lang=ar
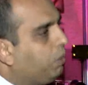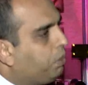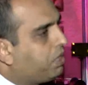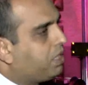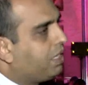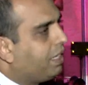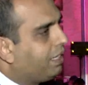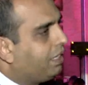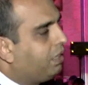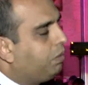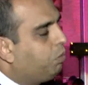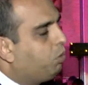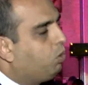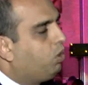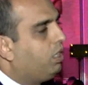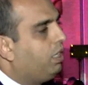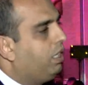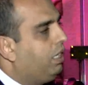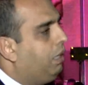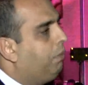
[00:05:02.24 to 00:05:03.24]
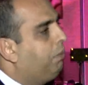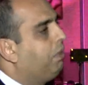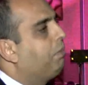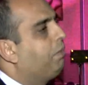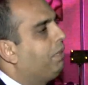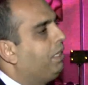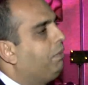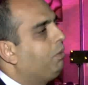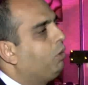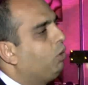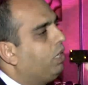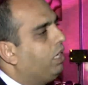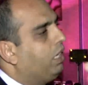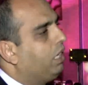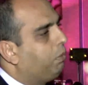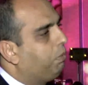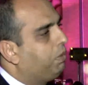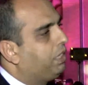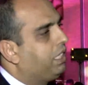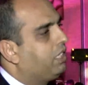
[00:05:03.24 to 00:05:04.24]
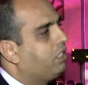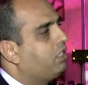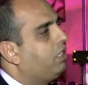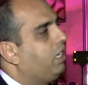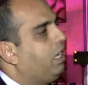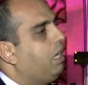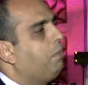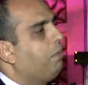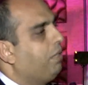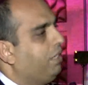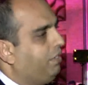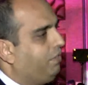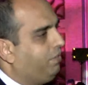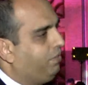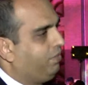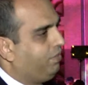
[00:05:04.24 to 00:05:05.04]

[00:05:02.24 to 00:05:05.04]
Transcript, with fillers: اللي بيستخدموها لعمين ما يعملوا هاي الابلكيشن امنه